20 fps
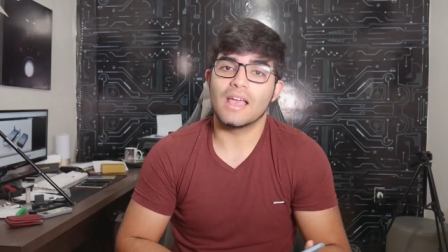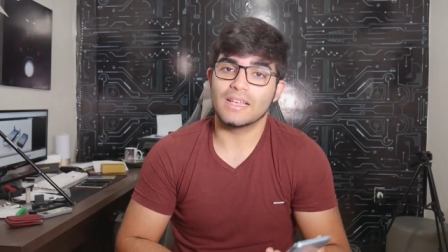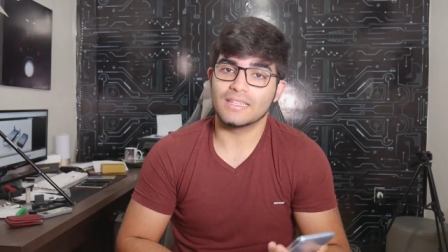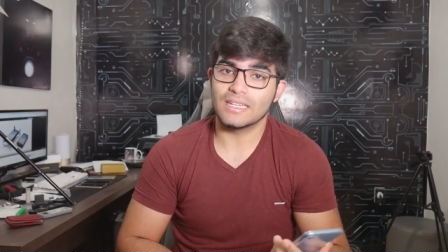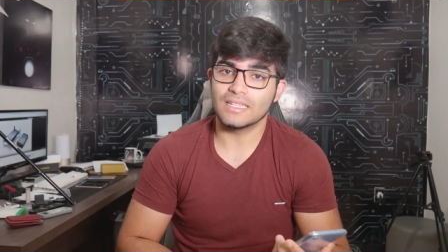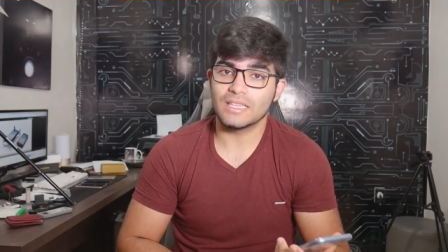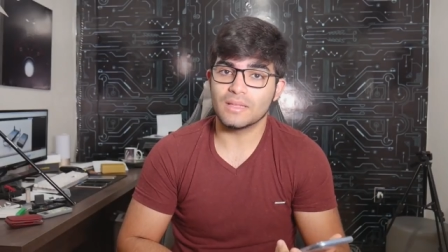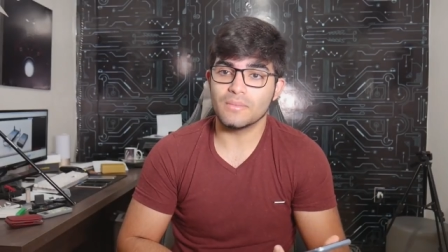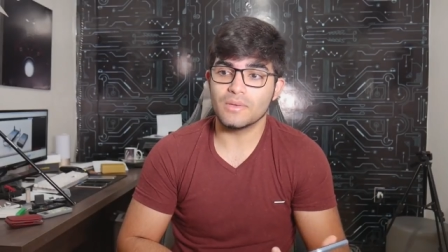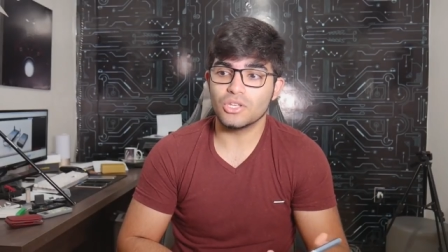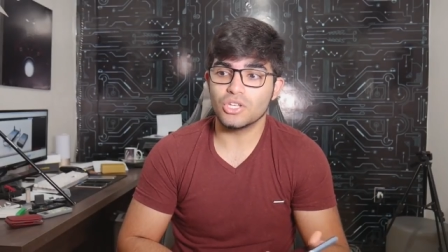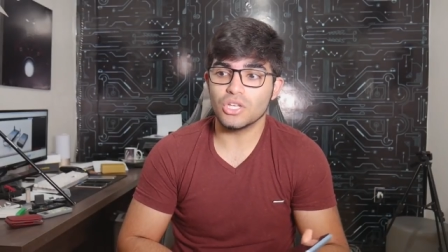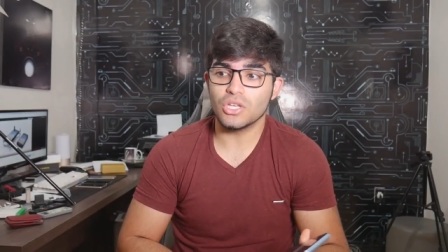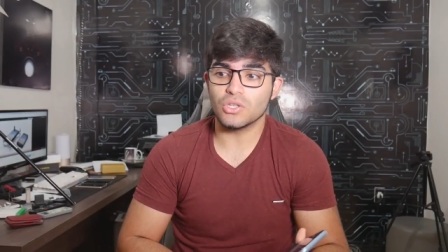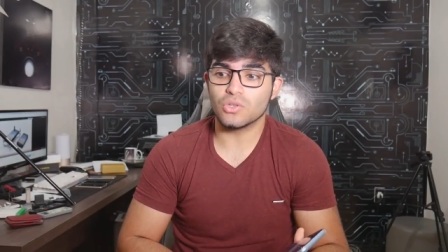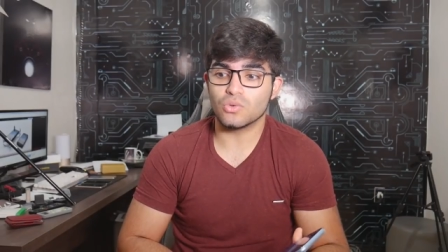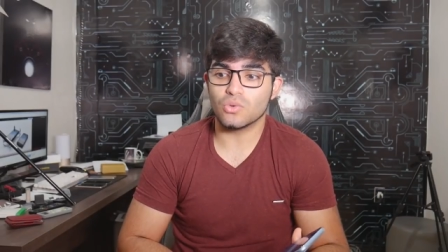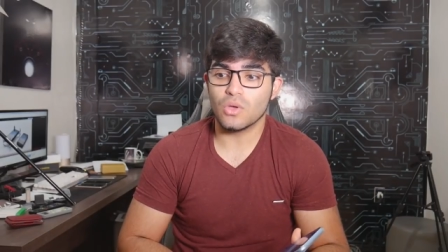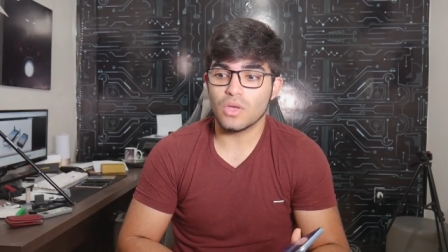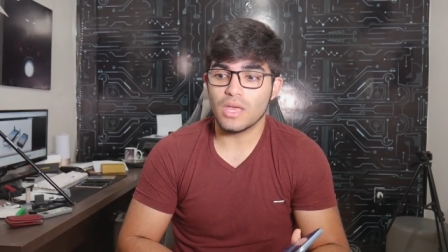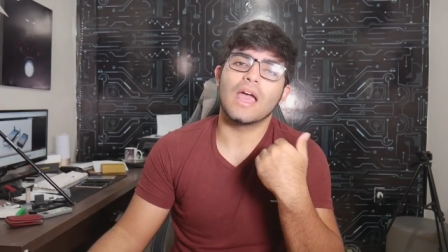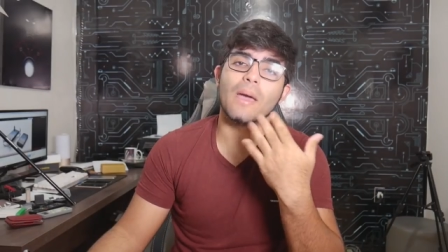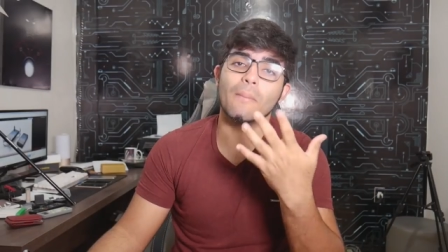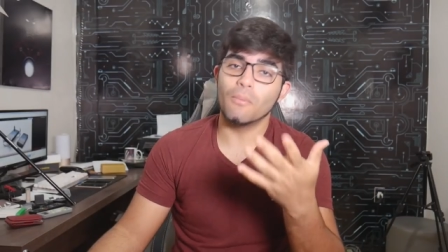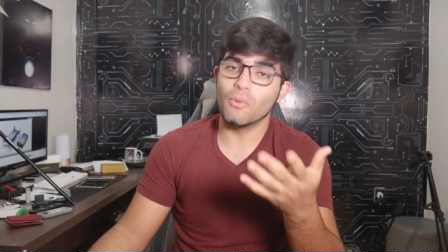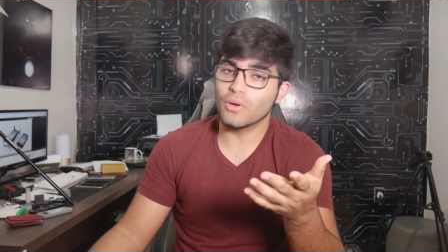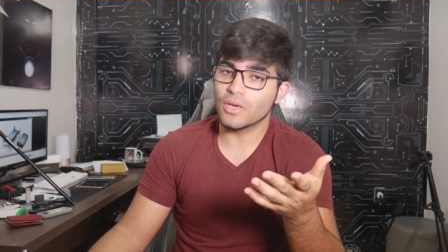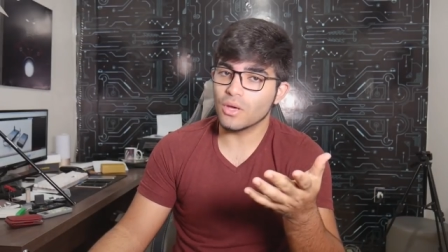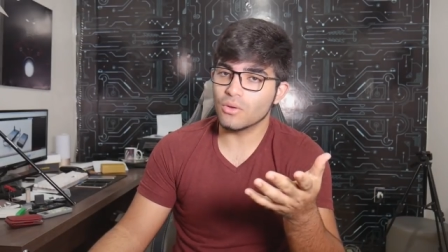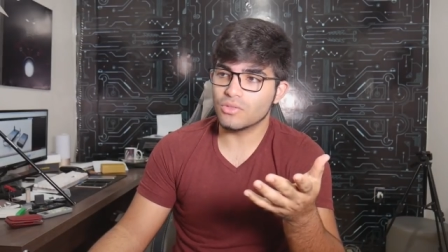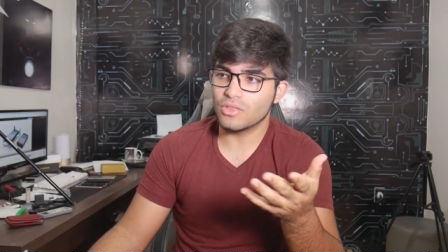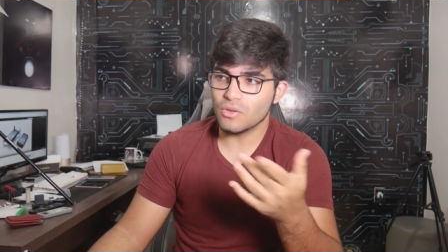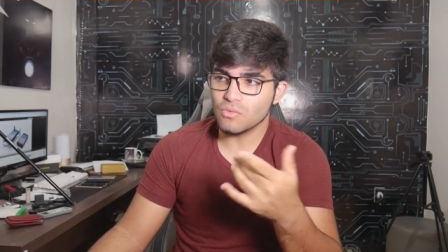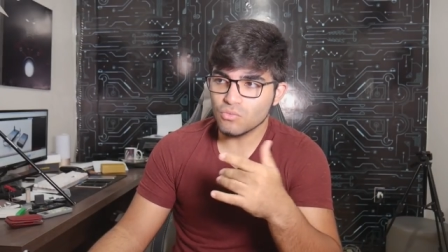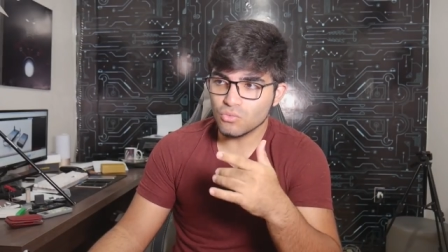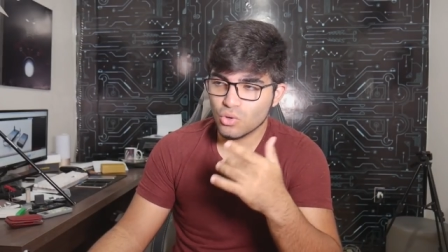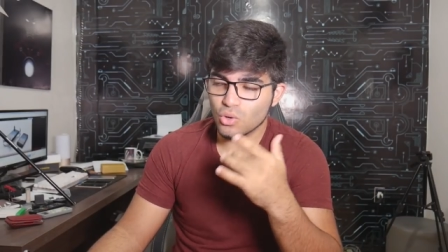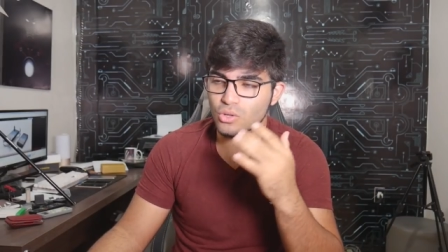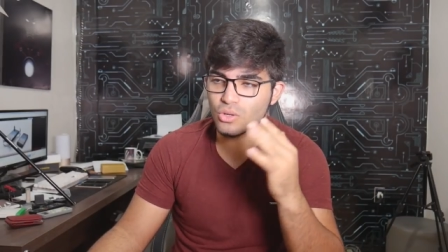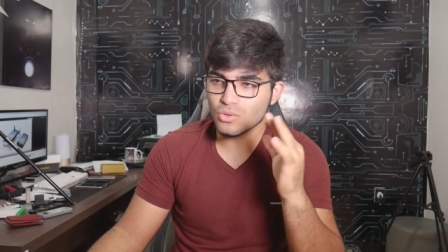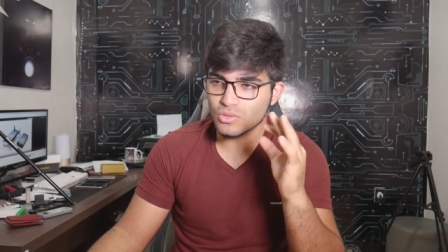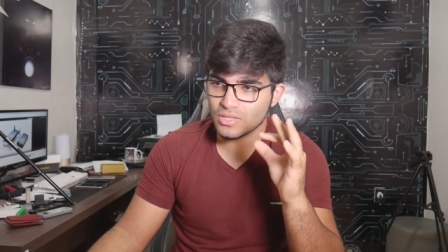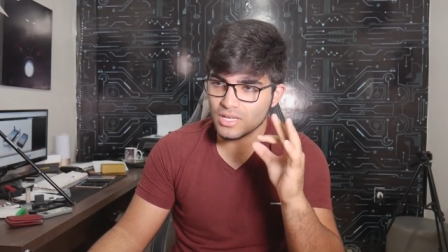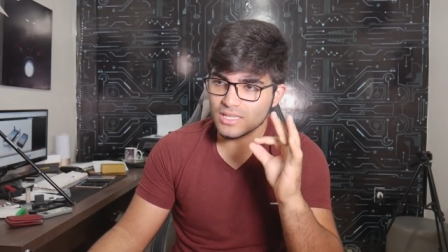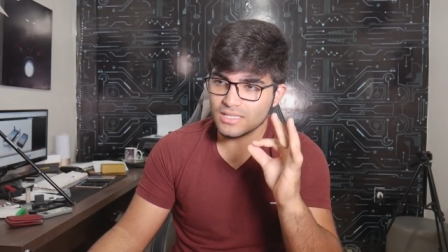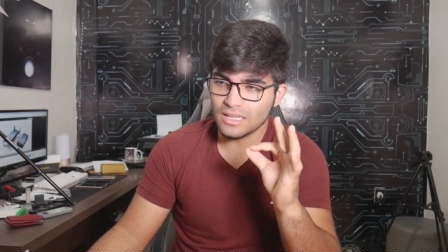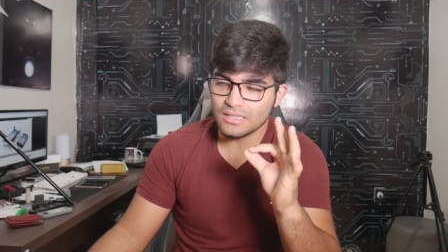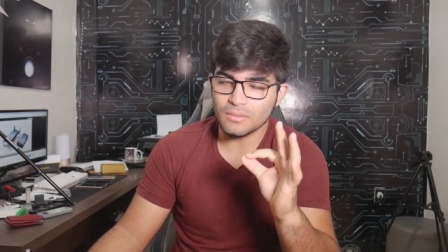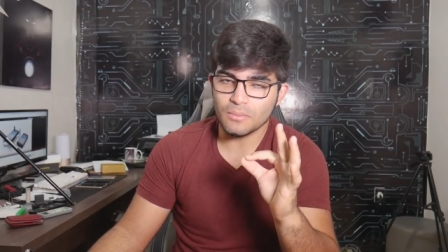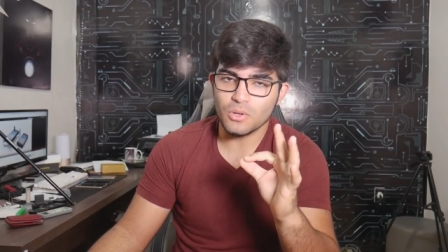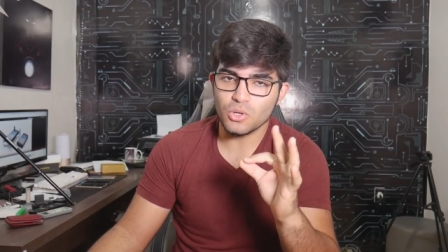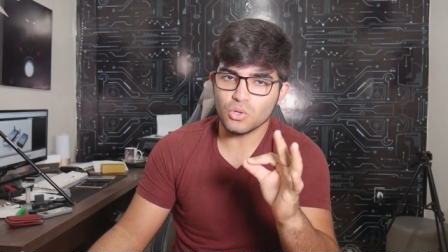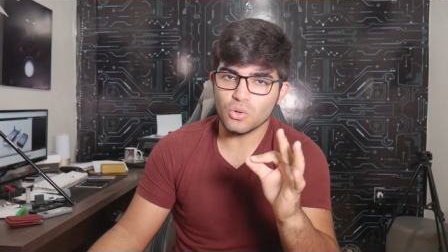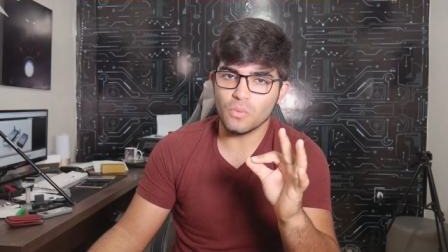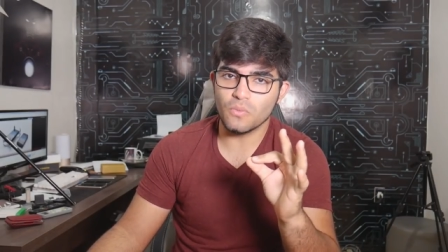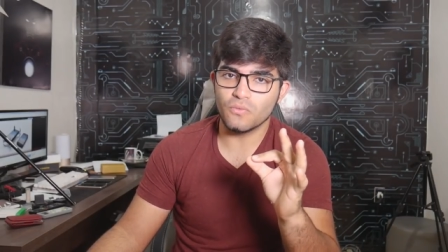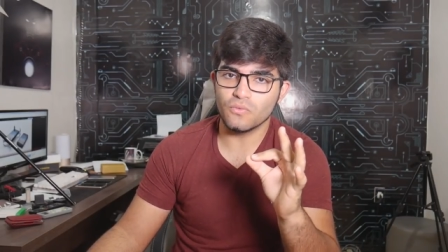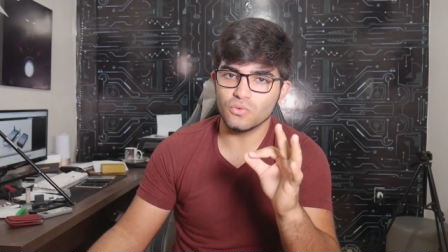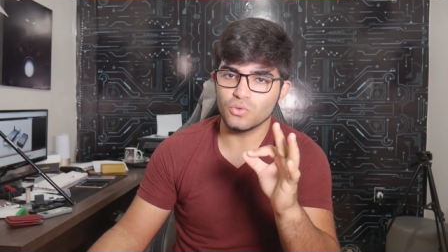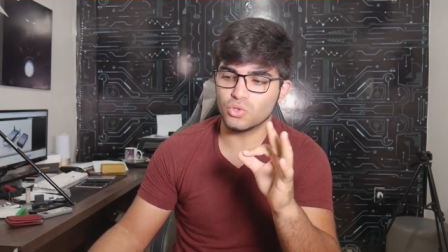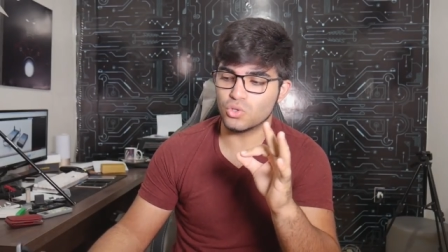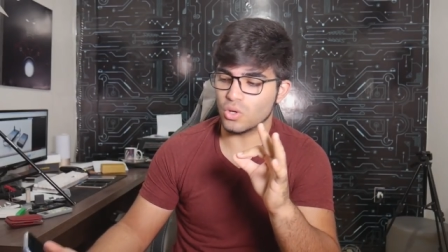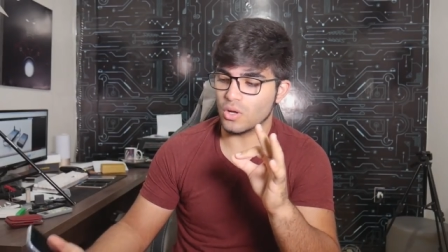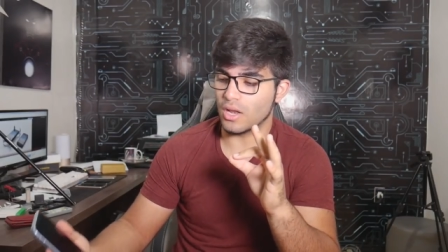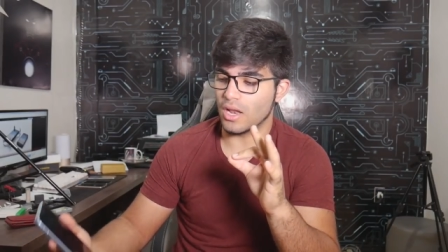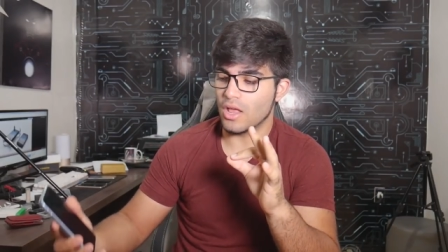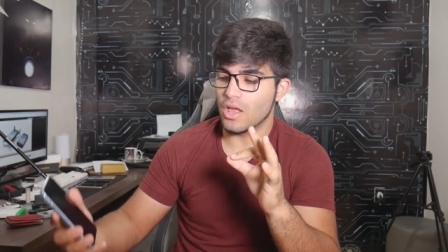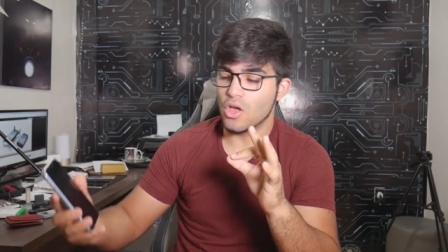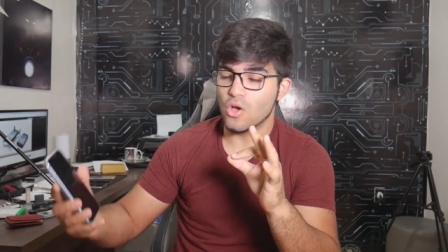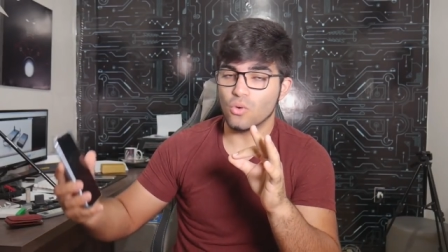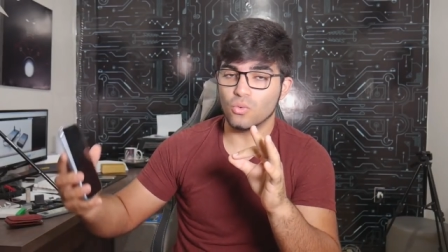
É exatamente isso. É porque eu tenho um drone e eu sei exatamente como funciona.